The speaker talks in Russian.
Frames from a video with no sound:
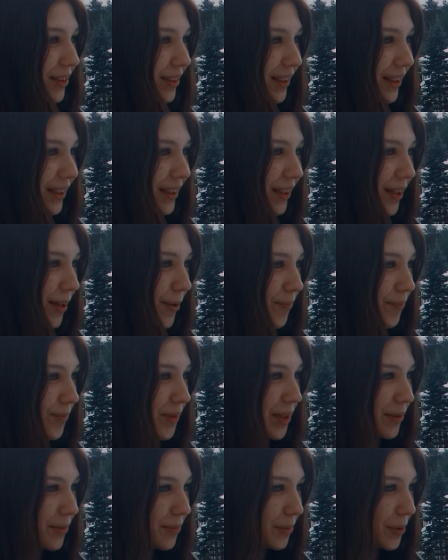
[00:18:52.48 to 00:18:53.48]
когда
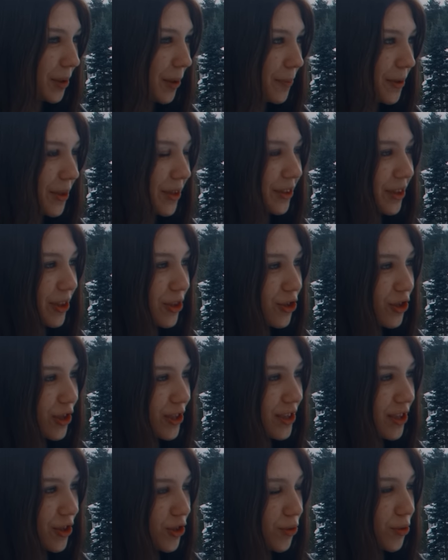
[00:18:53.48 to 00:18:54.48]
было принято
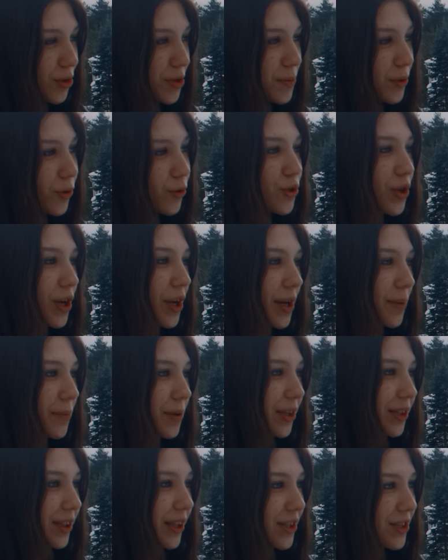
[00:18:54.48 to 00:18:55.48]
решение, что тебе нужна
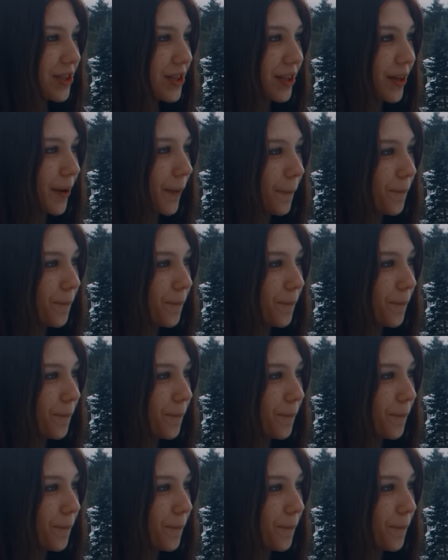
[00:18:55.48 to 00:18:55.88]
реабилитация?